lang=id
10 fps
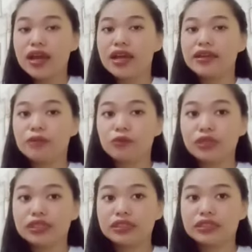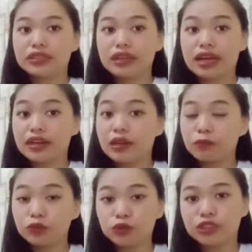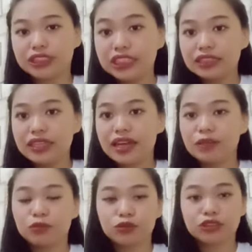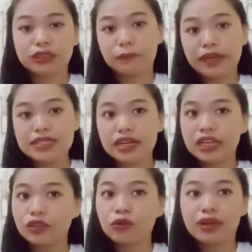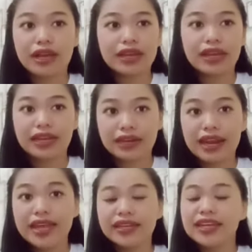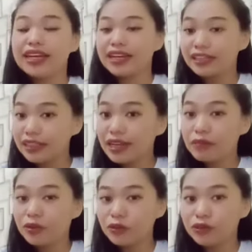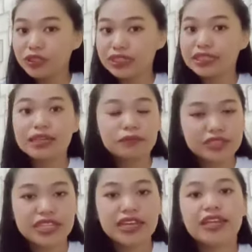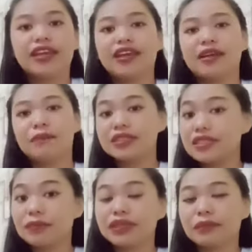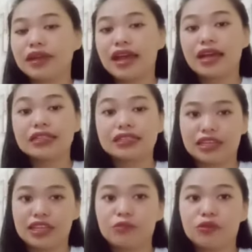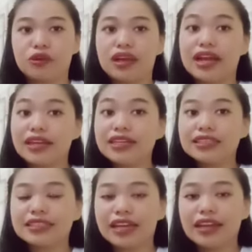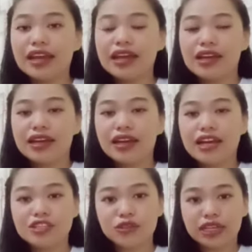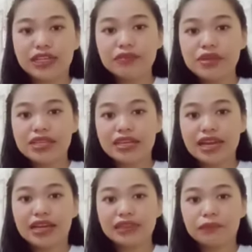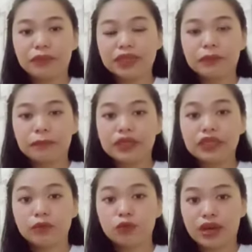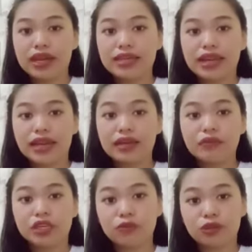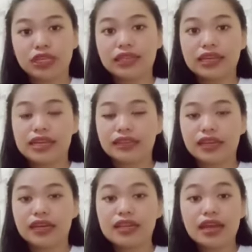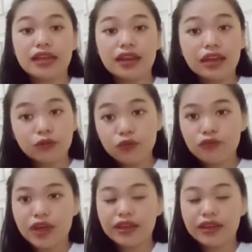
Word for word: yang mungkin karena putus cinta, diputusin pacar atau karena lain-lain Ketika berkunjung ke sana percaya deh, pasti teman-teman akan terhibur Karena di sana Ancol ini menyediakan tempat-tempat hiburan yang akan menghibur kita di antaranya adalah Dufan.